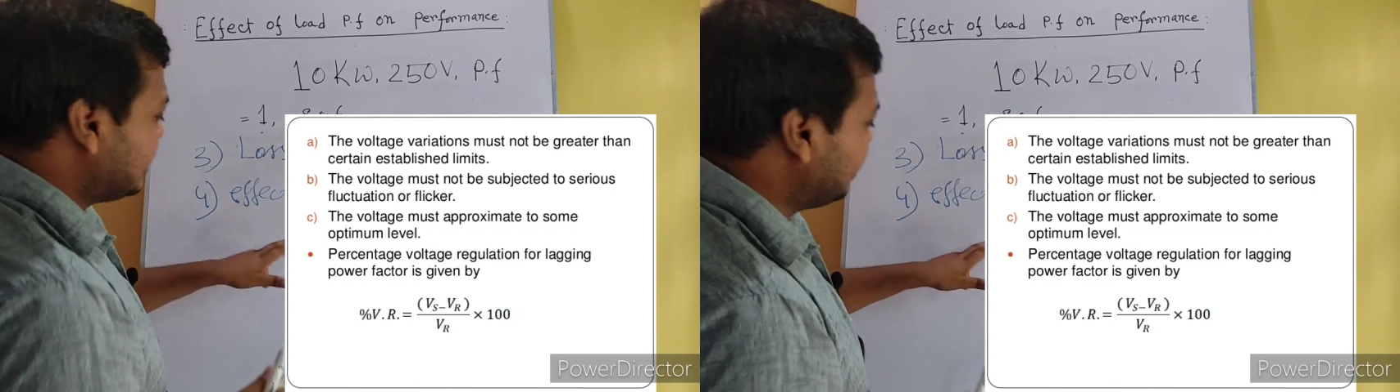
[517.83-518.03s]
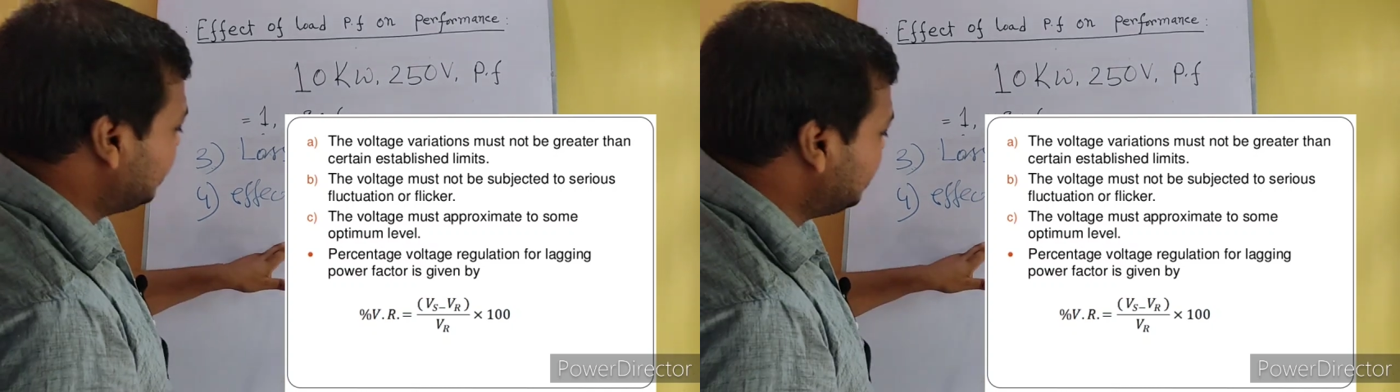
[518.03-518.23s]

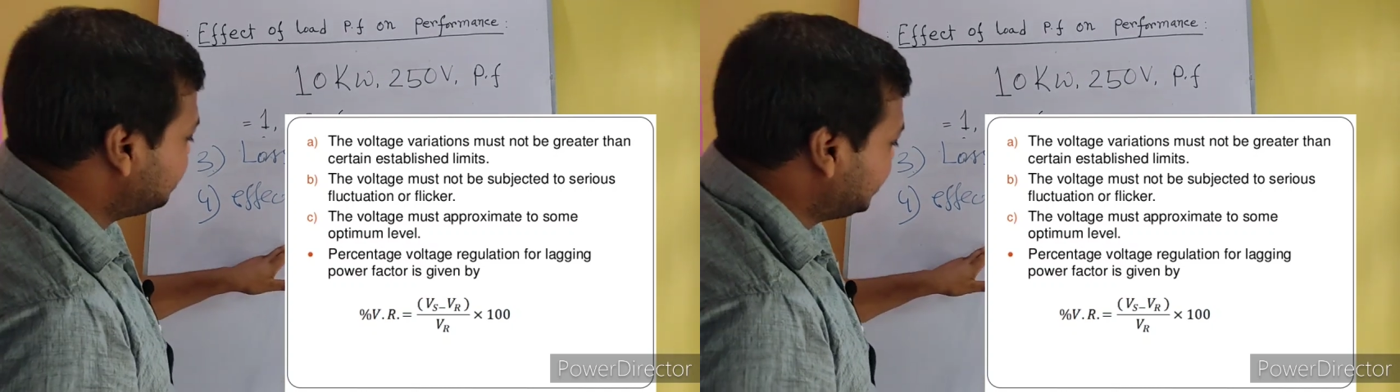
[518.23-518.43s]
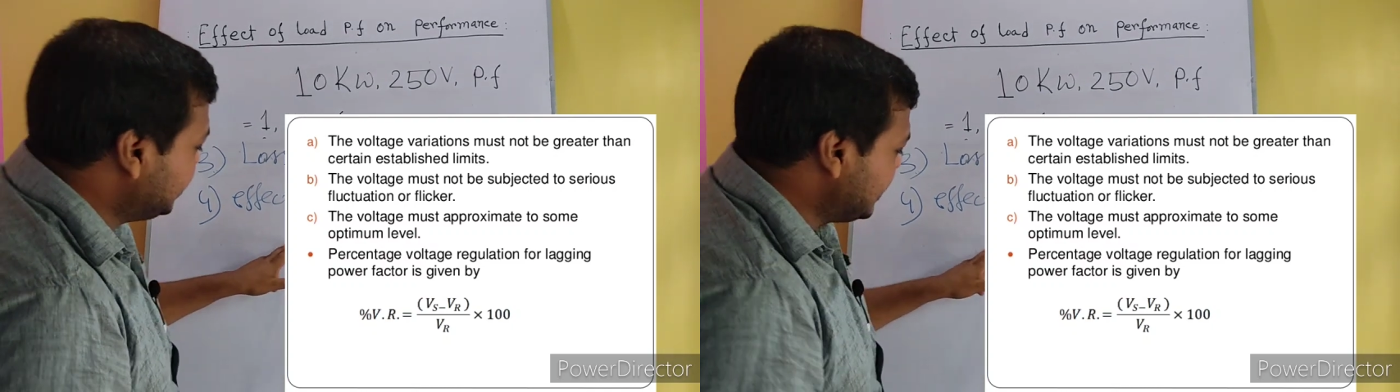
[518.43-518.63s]
তাহলে
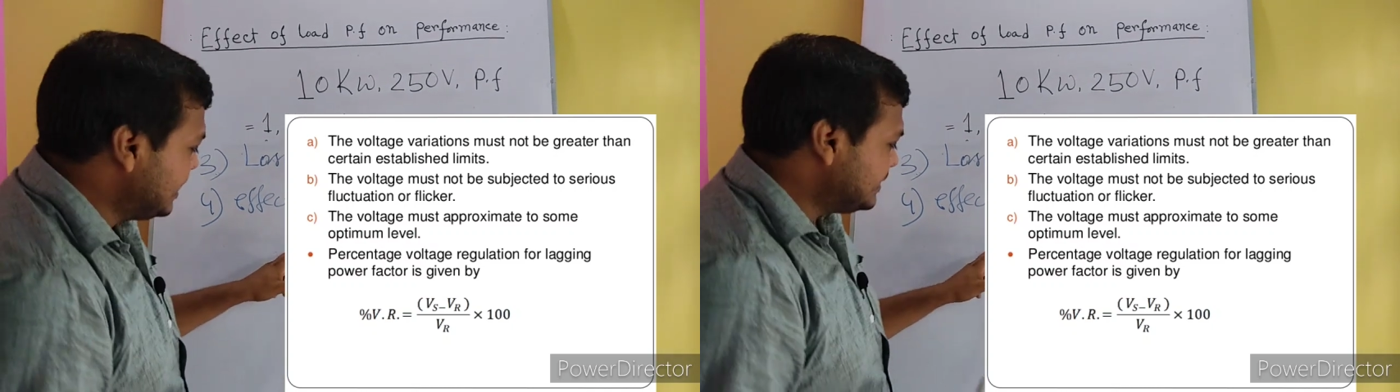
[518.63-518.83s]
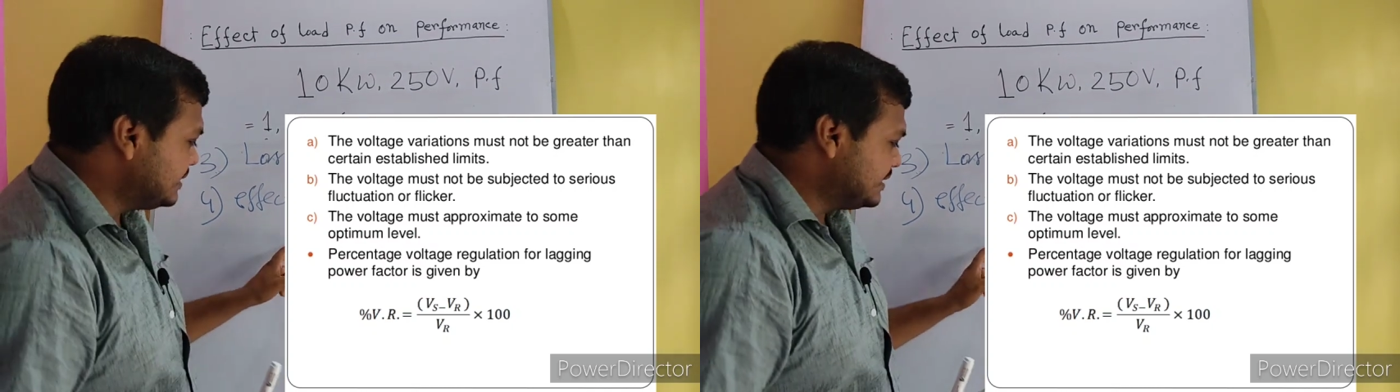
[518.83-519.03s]

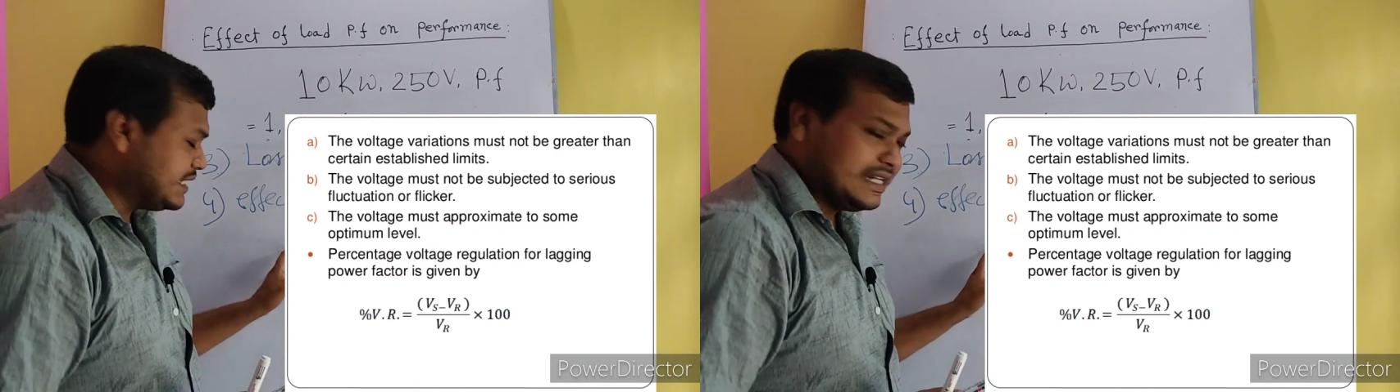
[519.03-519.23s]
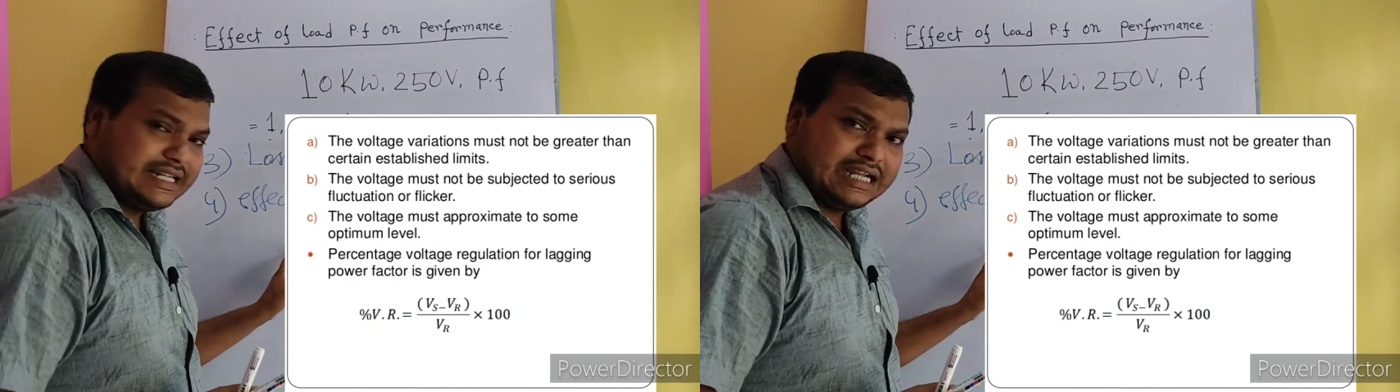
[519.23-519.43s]
ভিএস
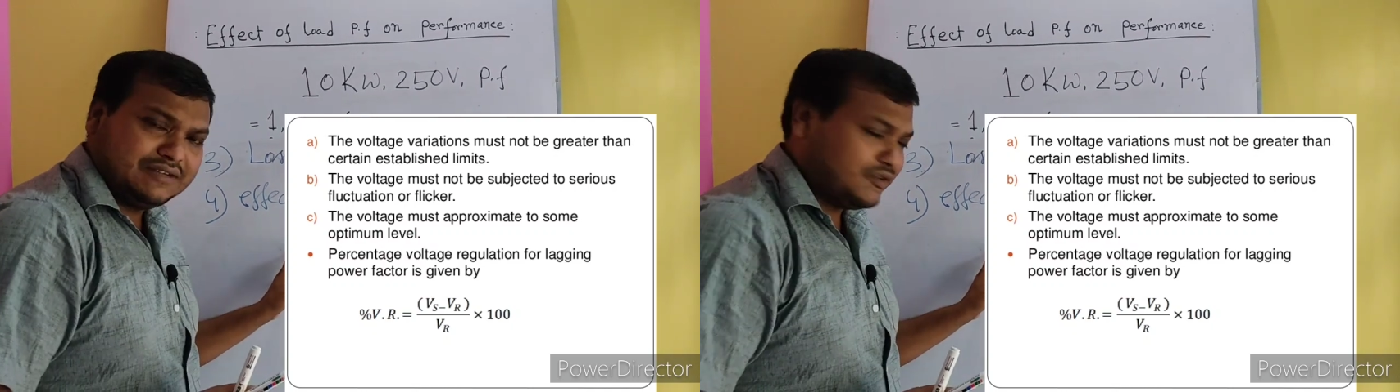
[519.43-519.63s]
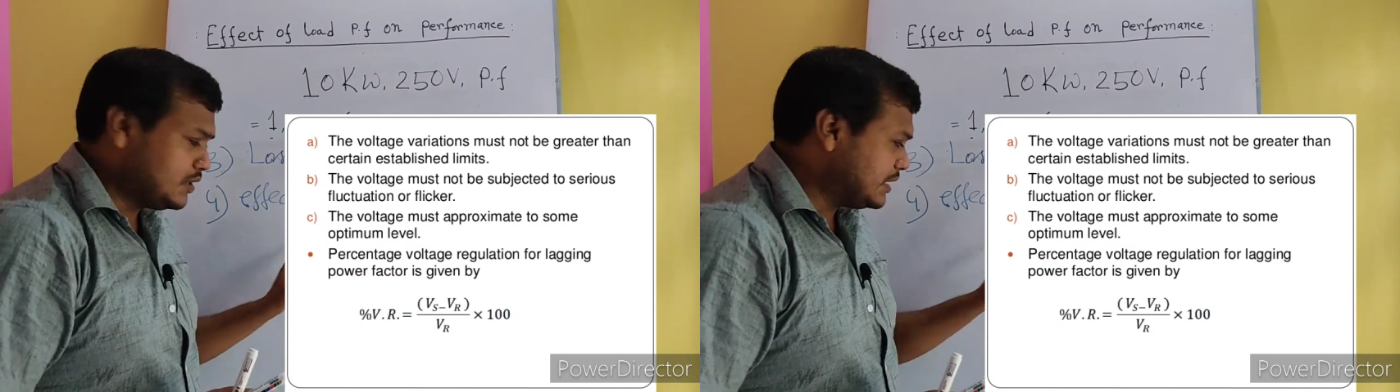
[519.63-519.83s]
সেন্ডিং
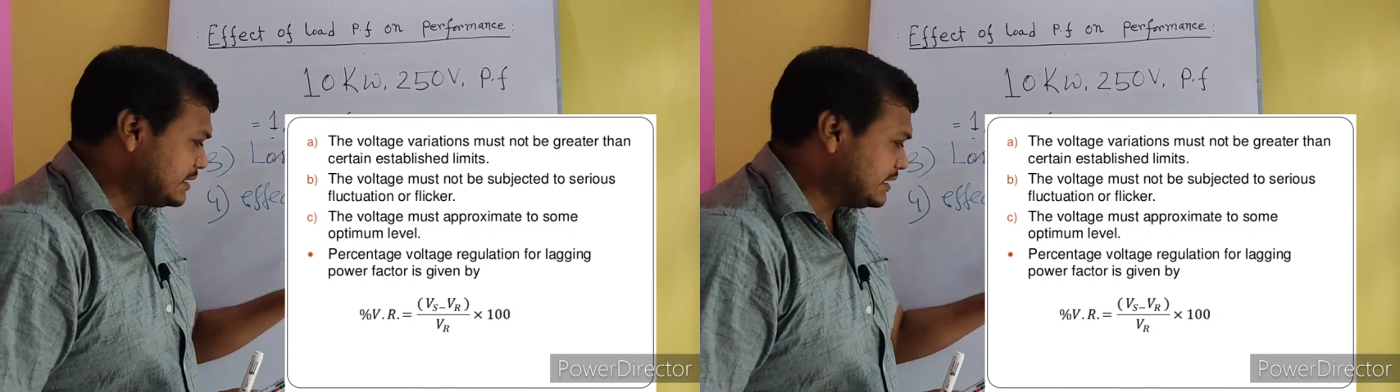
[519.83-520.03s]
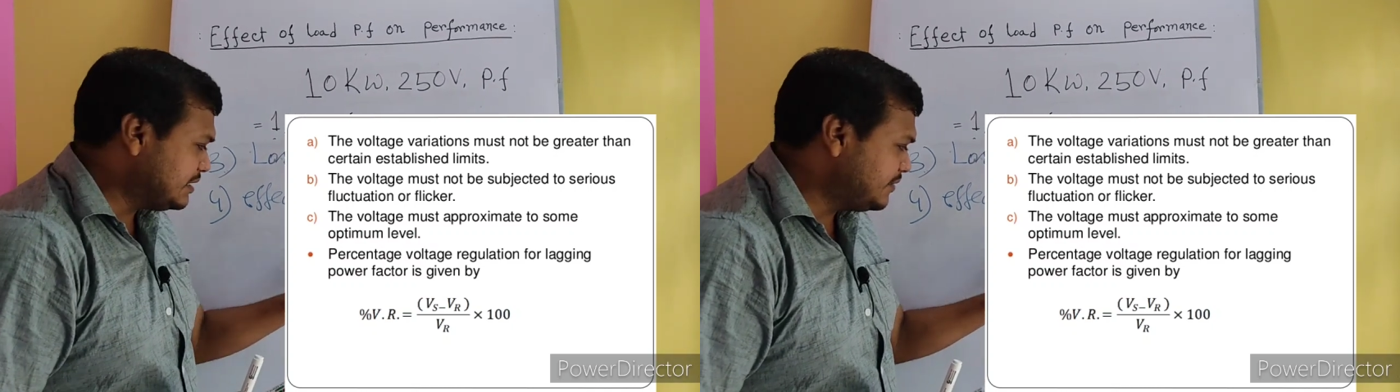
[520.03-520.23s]
এন্ড
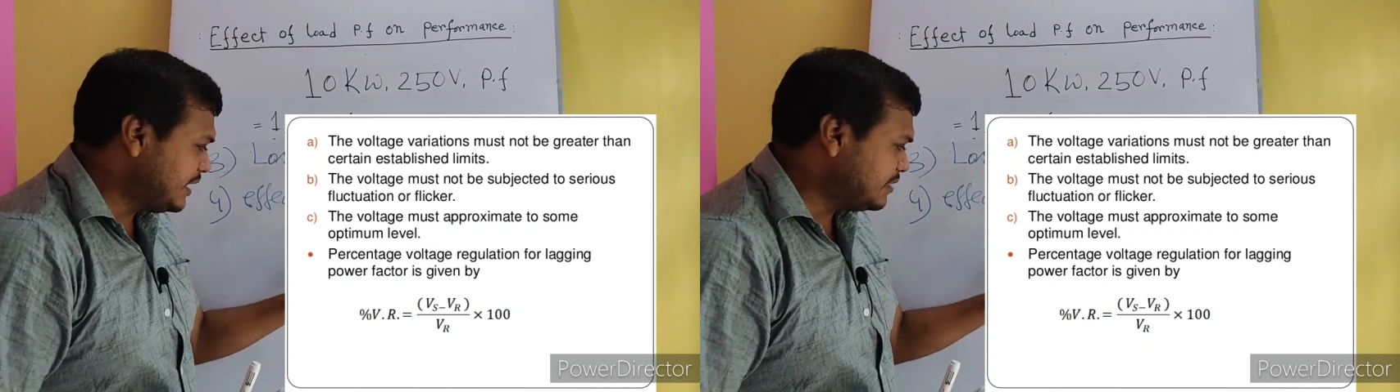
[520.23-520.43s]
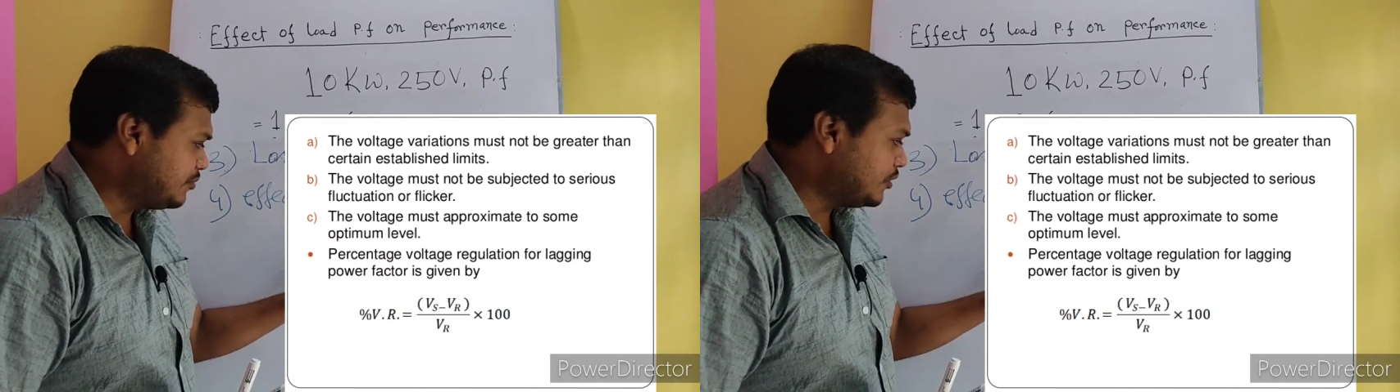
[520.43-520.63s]
ভোল্টেজ
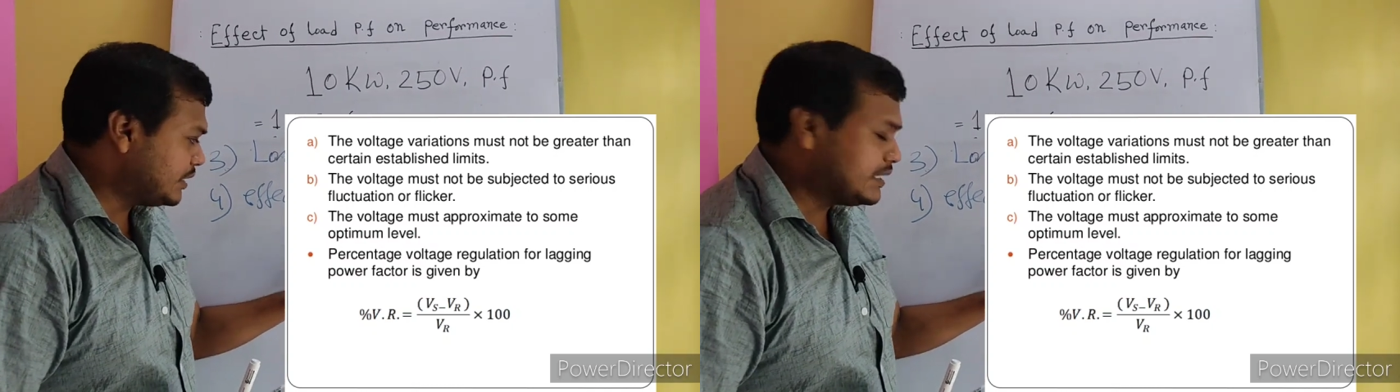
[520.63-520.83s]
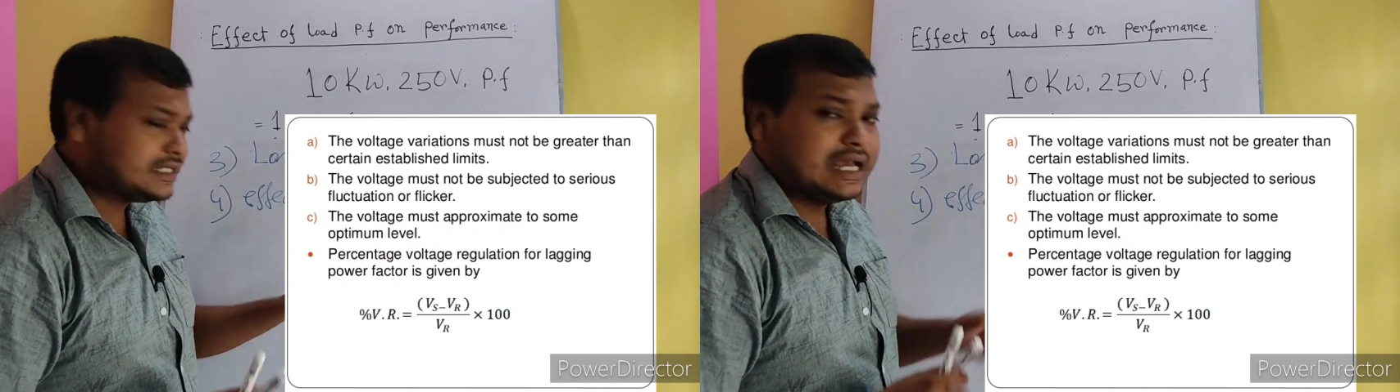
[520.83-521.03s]
রিসিভিং এন্ড
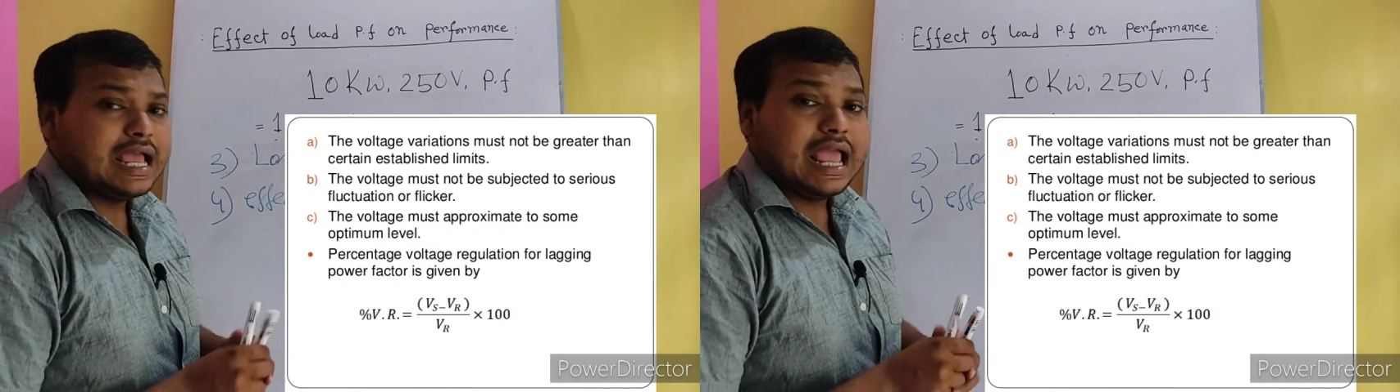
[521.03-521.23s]
ভোল্টেজ